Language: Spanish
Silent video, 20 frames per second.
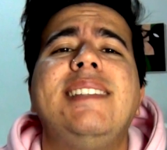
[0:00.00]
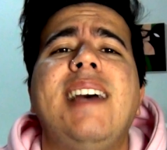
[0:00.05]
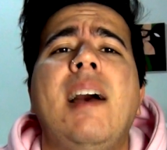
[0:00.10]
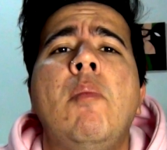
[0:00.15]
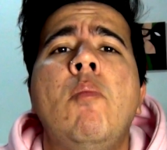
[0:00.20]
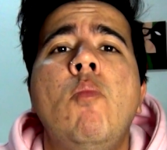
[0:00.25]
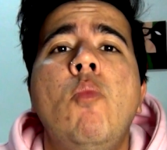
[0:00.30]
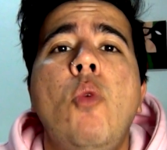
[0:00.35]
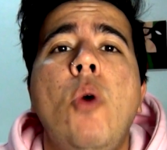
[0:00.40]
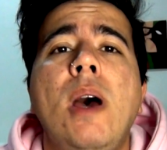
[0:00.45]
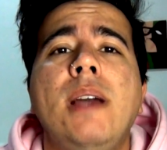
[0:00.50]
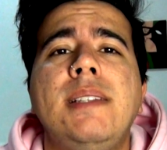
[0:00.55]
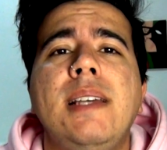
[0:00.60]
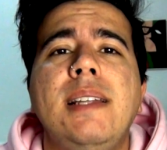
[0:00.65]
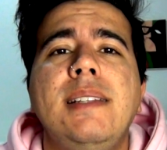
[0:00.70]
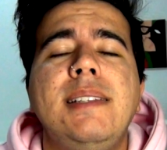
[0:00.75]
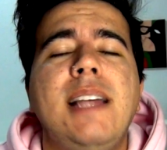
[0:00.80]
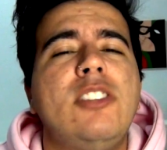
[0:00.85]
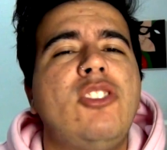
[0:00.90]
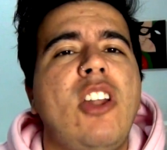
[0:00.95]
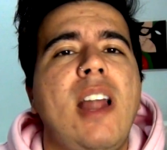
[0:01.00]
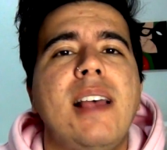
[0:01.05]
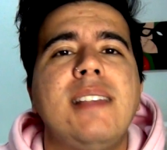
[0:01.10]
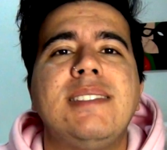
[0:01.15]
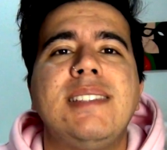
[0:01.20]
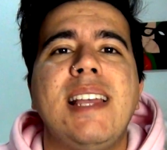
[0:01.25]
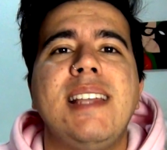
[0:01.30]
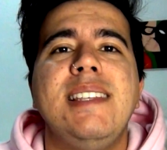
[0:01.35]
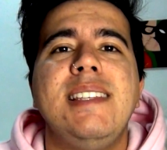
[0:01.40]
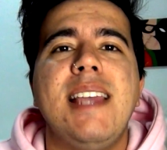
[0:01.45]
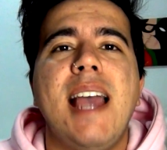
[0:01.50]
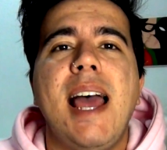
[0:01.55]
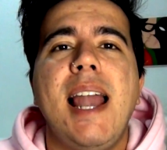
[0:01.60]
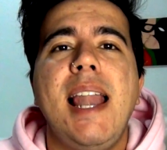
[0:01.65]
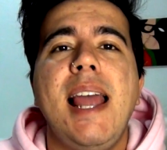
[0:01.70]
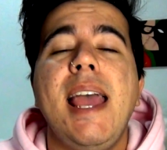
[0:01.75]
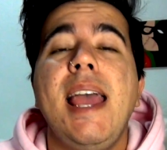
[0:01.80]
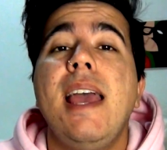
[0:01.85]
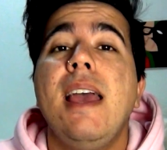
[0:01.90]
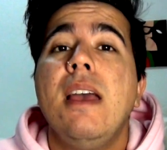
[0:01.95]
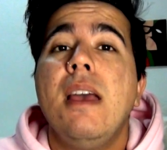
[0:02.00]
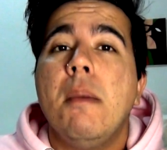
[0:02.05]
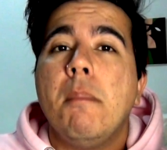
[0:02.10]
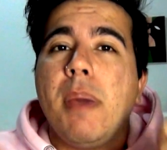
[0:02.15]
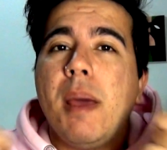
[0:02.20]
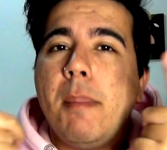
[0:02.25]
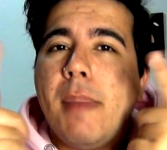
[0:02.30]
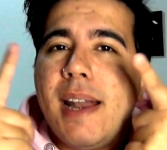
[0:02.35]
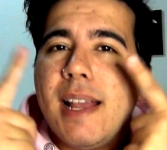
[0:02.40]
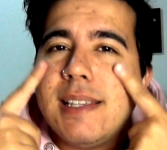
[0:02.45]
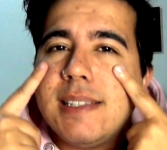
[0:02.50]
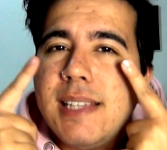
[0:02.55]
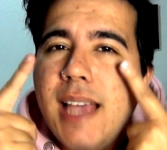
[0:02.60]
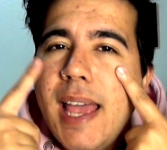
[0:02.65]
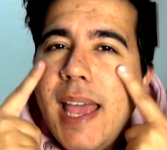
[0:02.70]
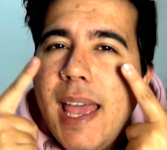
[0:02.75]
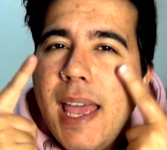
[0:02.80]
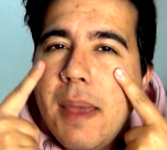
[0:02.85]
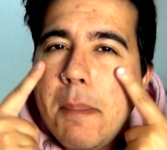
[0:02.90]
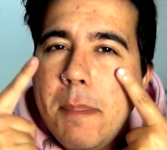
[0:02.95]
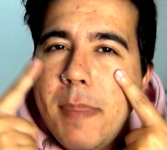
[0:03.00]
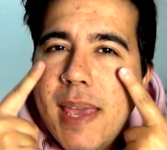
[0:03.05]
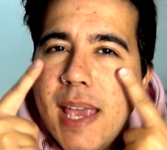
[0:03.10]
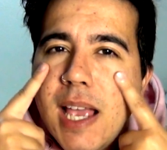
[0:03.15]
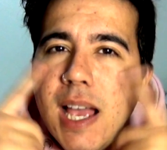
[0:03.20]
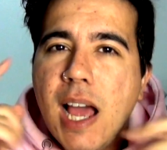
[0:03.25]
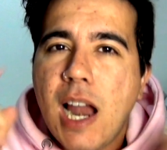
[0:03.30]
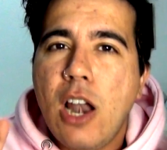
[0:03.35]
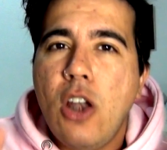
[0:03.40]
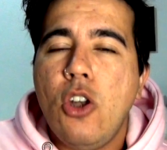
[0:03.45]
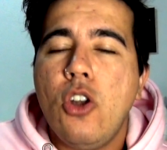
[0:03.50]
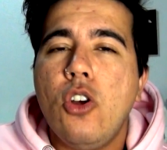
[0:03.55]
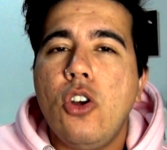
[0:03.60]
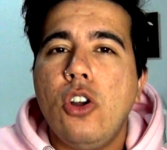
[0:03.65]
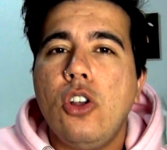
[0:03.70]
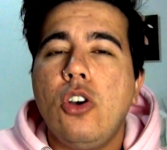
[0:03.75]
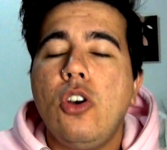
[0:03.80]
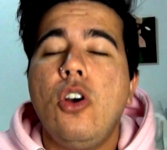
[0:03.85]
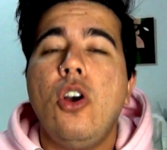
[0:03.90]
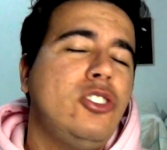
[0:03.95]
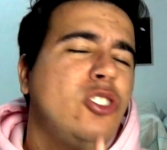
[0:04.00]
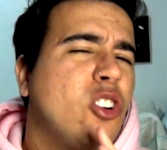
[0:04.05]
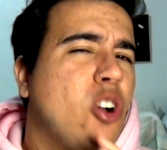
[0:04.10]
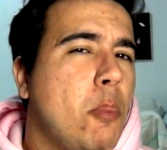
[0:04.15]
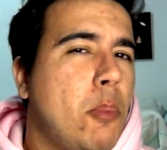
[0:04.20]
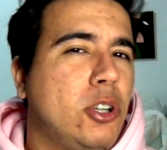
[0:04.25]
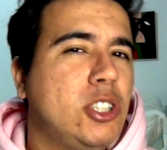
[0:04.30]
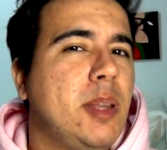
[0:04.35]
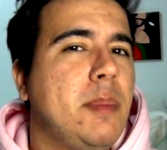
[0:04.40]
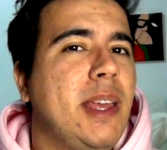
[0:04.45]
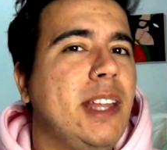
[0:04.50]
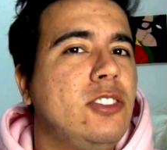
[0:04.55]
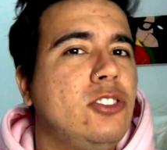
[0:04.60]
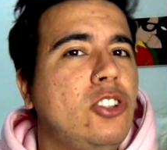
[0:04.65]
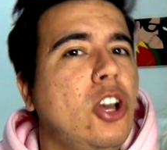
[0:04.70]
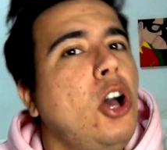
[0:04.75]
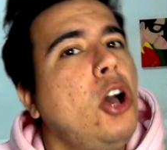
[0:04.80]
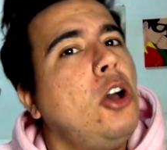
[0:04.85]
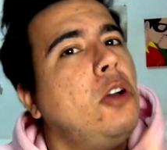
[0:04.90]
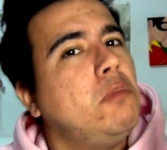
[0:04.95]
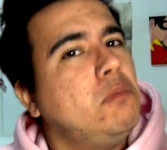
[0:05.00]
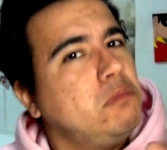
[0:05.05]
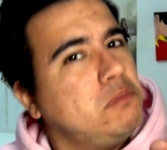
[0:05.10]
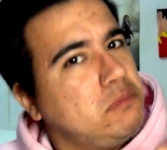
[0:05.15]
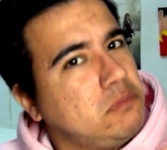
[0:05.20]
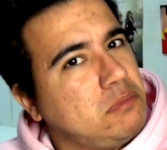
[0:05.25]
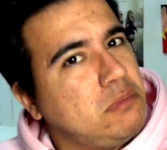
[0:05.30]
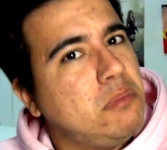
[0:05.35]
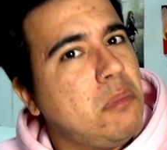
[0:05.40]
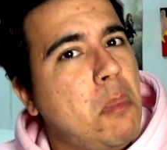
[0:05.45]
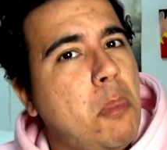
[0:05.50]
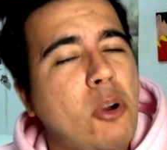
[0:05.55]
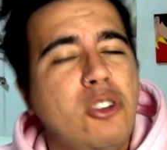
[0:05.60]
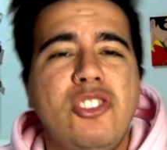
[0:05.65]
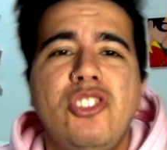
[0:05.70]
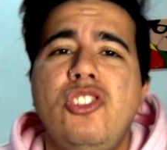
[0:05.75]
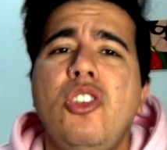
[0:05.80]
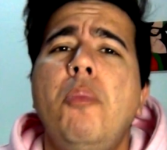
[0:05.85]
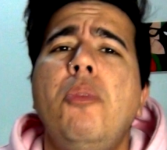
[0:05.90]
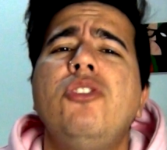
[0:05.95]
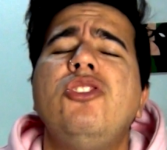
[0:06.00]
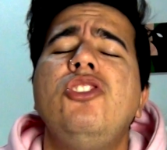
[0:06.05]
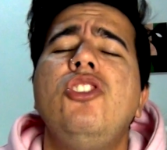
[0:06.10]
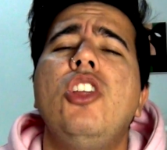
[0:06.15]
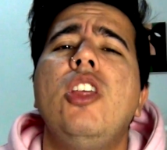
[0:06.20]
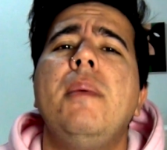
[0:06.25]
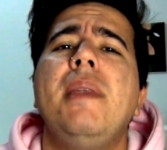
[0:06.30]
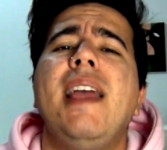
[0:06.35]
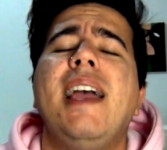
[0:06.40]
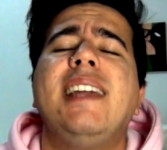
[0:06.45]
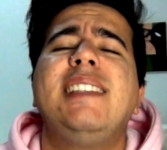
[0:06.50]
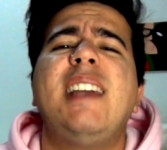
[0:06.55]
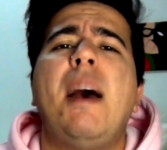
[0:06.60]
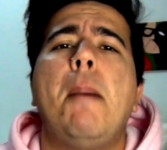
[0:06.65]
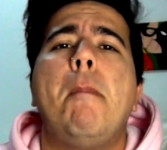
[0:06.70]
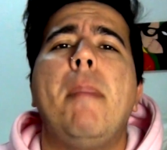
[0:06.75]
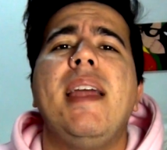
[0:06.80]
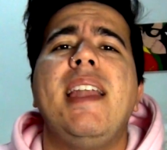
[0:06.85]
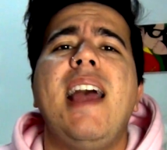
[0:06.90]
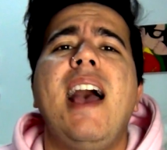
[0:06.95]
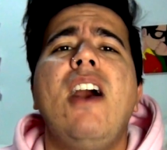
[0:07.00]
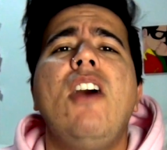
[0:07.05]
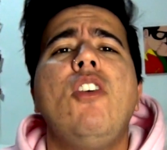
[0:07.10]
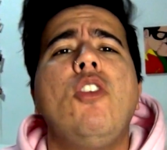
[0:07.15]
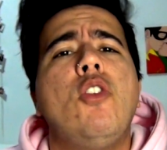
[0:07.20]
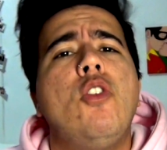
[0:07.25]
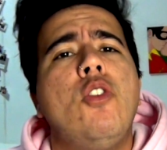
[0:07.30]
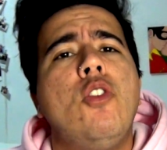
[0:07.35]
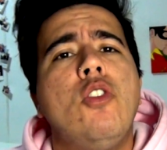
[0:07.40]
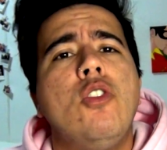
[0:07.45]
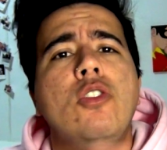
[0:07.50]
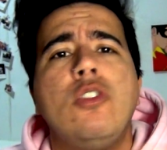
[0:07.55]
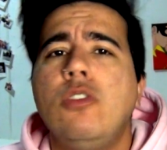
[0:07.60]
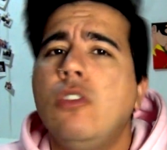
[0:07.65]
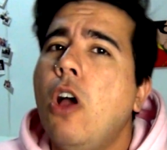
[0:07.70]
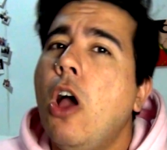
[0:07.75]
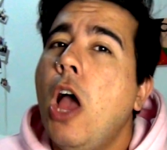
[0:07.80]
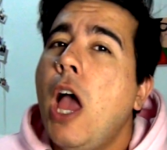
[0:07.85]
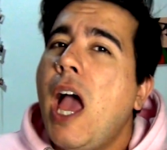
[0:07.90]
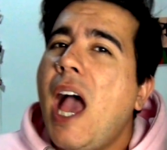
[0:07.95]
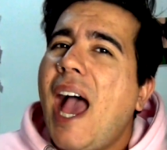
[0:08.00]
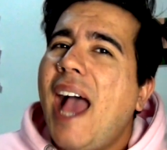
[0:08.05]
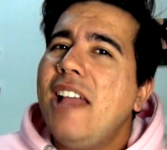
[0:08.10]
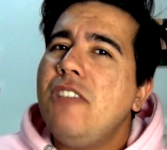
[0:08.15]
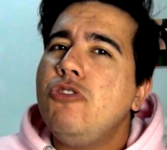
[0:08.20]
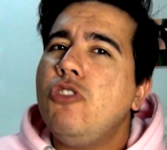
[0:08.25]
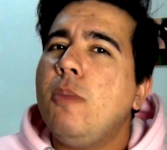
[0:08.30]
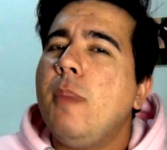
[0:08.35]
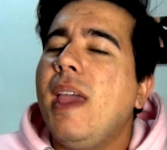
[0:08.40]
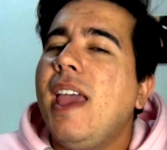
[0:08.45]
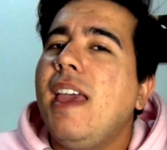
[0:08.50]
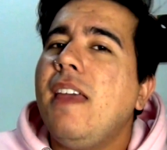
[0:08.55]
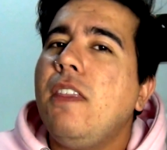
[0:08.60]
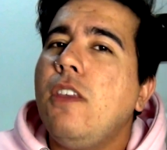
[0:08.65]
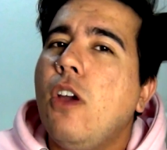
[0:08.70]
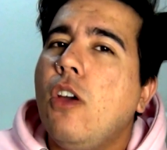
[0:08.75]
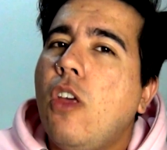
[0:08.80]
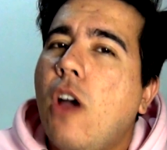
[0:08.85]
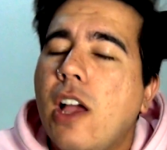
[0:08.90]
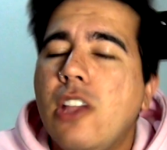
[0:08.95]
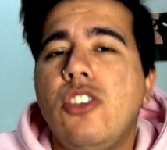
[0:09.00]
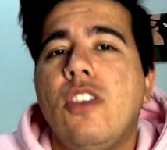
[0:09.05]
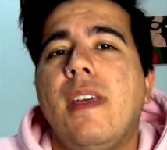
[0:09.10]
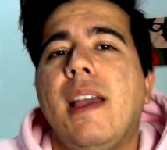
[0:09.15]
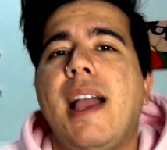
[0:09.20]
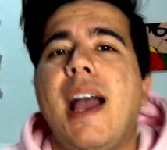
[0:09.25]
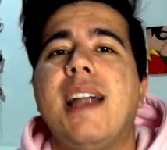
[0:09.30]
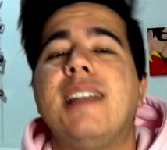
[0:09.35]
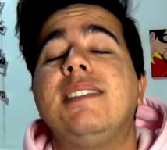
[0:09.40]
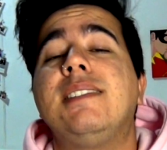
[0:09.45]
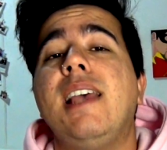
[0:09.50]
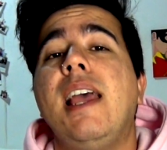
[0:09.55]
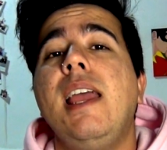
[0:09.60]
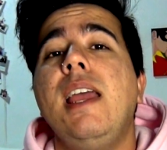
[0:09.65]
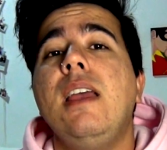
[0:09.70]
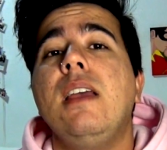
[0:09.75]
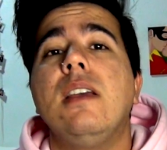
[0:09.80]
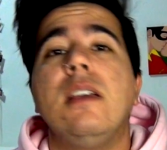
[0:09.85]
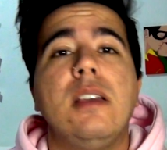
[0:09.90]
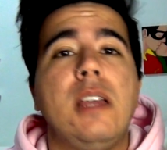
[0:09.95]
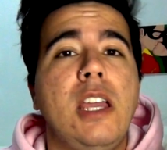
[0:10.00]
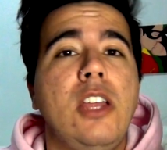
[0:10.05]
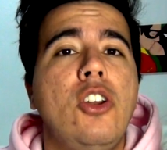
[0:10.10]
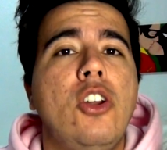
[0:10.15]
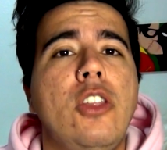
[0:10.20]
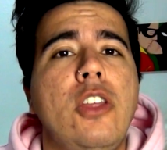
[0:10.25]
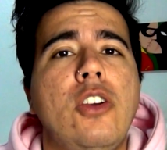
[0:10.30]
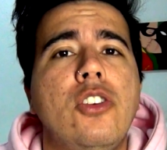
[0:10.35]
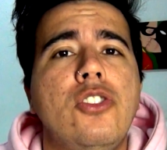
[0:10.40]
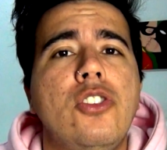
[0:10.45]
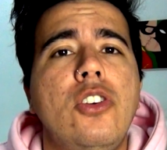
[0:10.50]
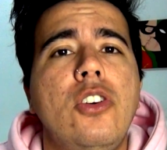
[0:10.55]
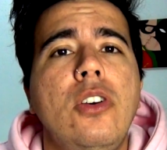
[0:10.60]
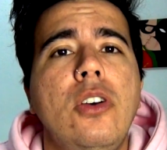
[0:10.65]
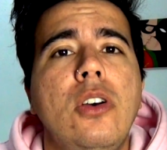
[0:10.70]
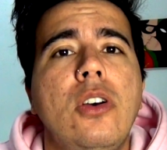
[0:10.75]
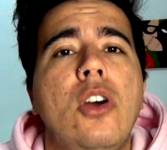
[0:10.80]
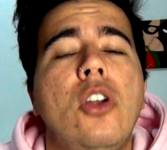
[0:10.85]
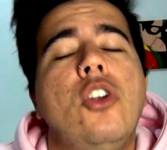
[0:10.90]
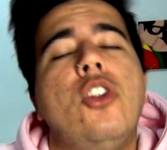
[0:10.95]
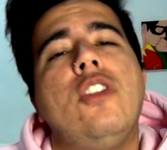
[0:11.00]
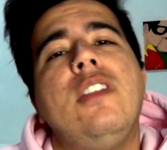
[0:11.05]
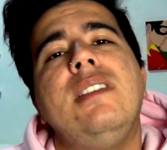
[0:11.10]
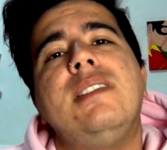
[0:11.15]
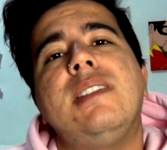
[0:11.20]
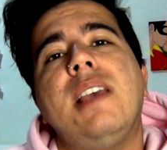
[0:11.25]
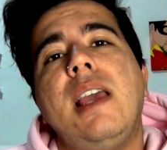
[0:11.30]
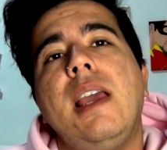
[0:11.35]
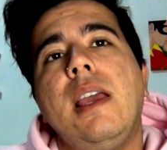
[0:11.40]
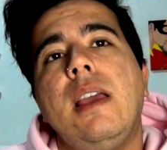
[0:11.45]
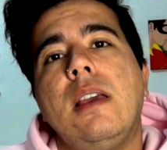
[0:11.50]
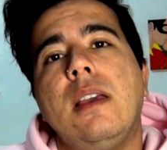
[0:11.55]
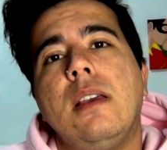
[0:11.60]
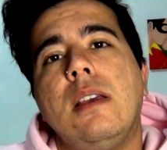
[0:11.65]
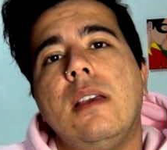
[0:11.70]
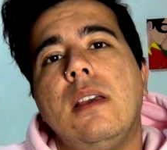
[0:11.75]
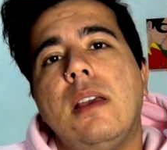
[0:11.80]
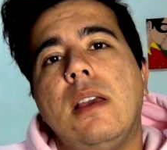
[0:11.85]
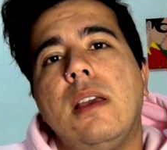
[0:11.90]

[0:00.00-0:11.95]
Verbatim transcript: que estar muy atentos a todas las señales, permanecer bien al loro. Todos estos comportamientos, mm, por si sí o por si no, deberían estar penados con año y medio, dos años de cárcel. Y no lo digo yo, lo dice